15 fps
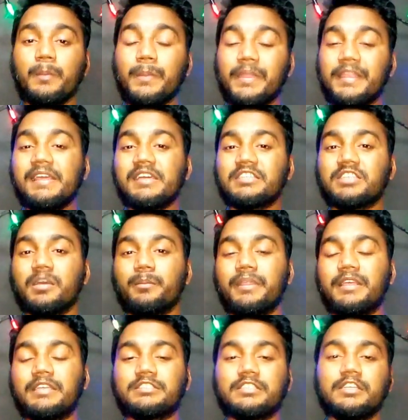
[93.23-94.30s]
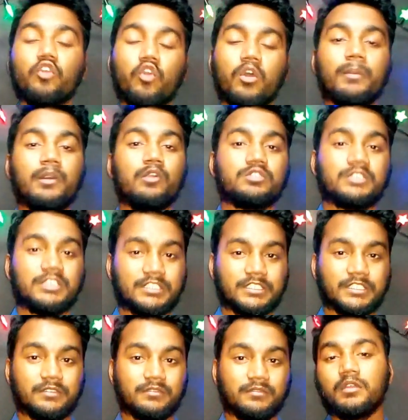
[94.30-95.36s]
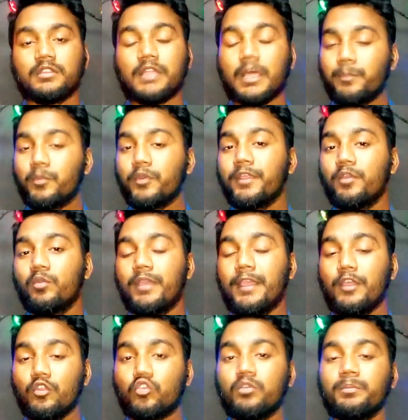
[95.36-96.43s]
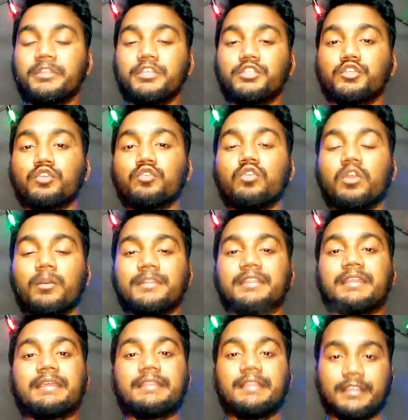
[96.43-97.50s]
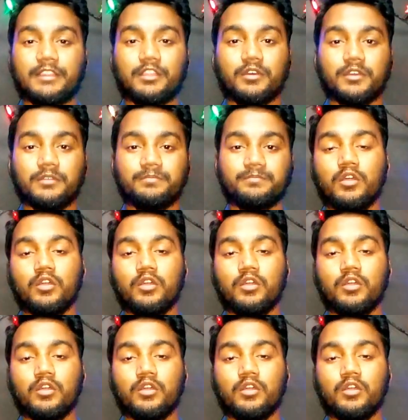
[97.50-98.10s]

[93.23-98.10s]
মিডিয়ার সামনে এসে ক্ষমাও চেয়েছেন তারপরেও এরকম দৃশ্যগুলো আমাদেরকে দেখতে হয়